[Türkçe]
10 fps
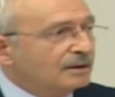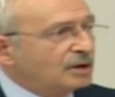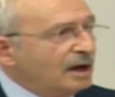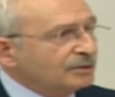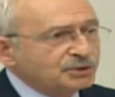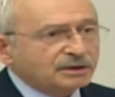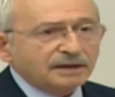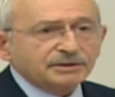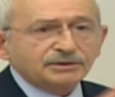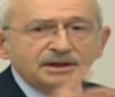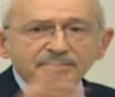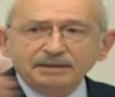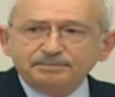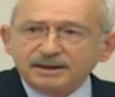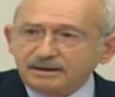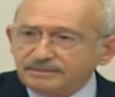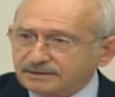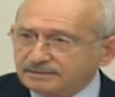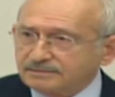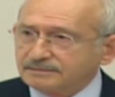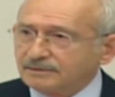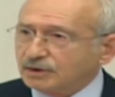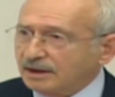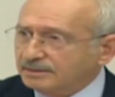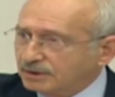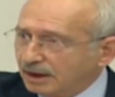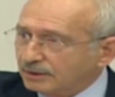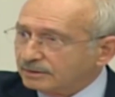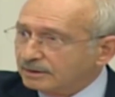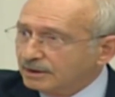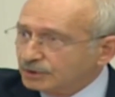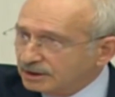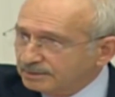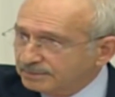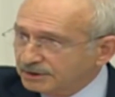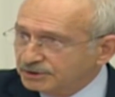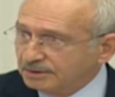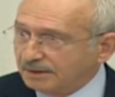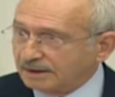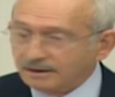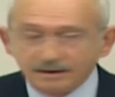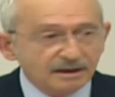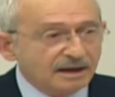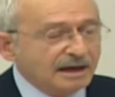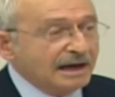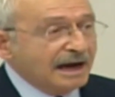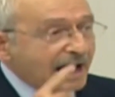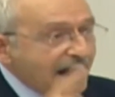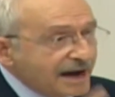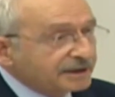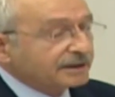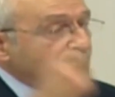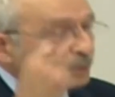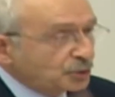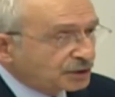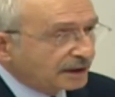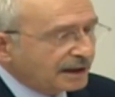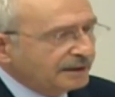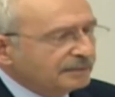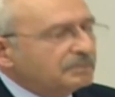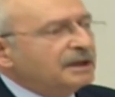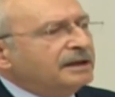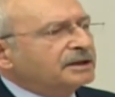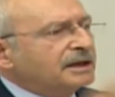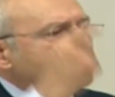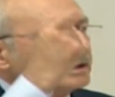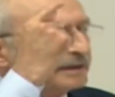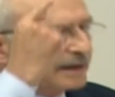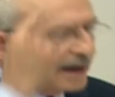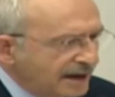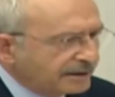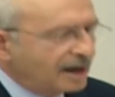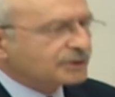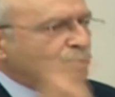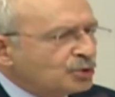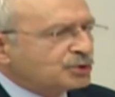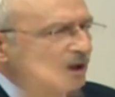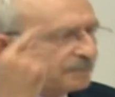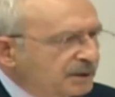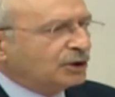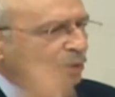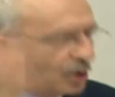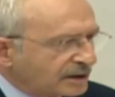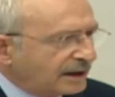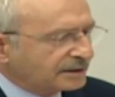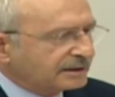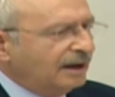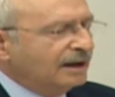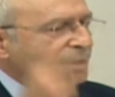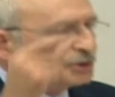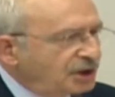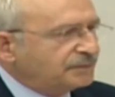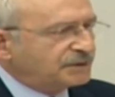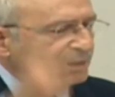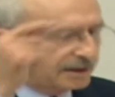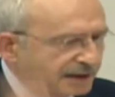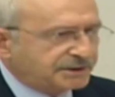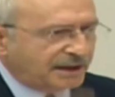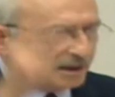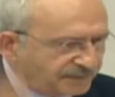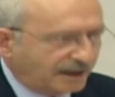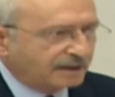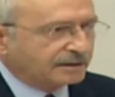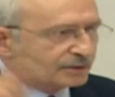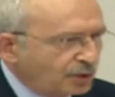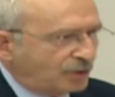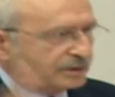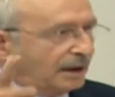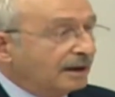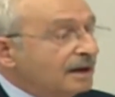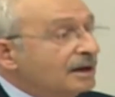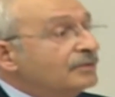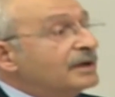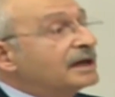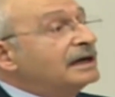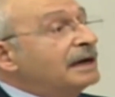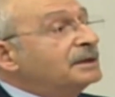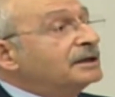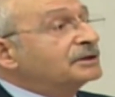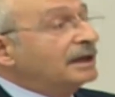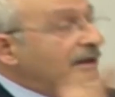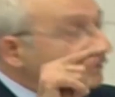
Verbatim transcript: Kanun çıkardık değil mi hep beraber? Tarım kanunu. 21. madde her yıl bütçeden milli gelirin en az yüzde biri oranında çiftçiye destek verilir. Nokta. Verilebilir değil.